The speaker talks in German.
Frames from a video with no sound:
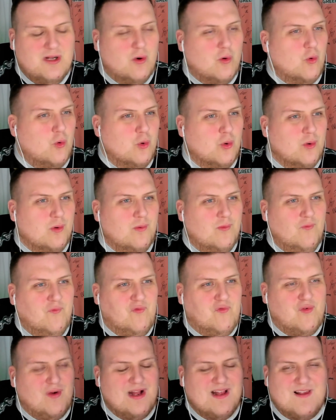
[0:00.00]

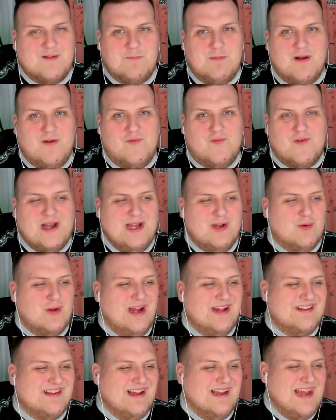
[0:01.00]
Unfassbar frei. Du hättest ein